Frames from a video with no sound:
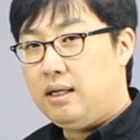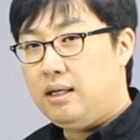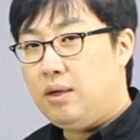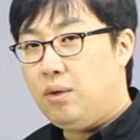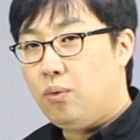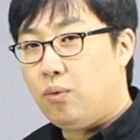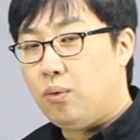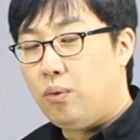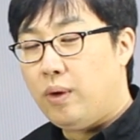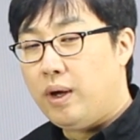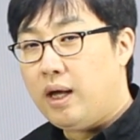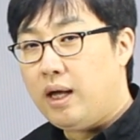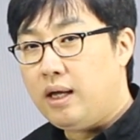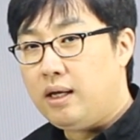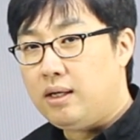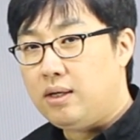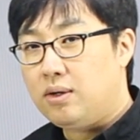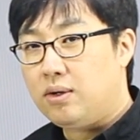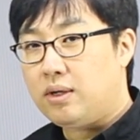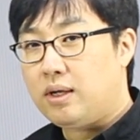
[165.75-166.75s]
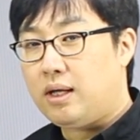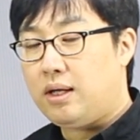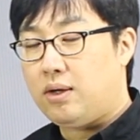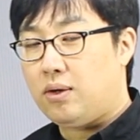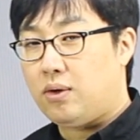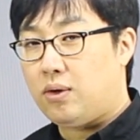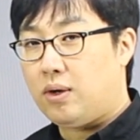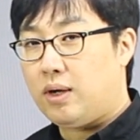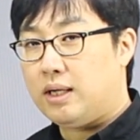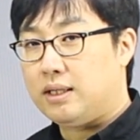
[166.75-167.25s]
이게 왜 이렇게
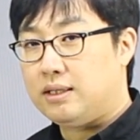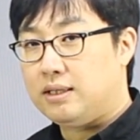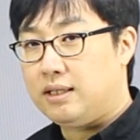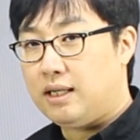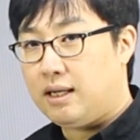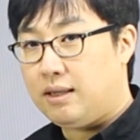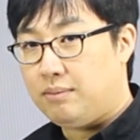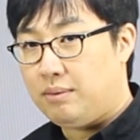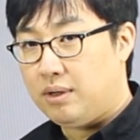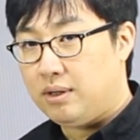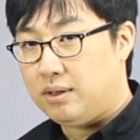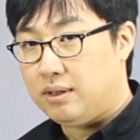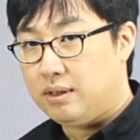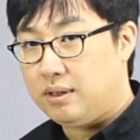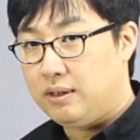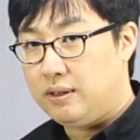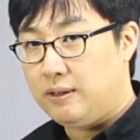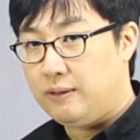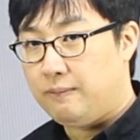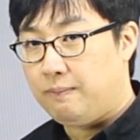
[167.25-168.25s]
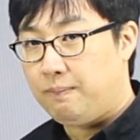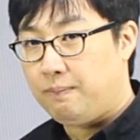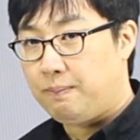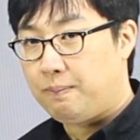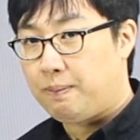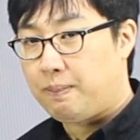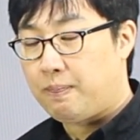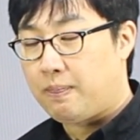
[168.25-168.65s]
여러 가지냐 하면은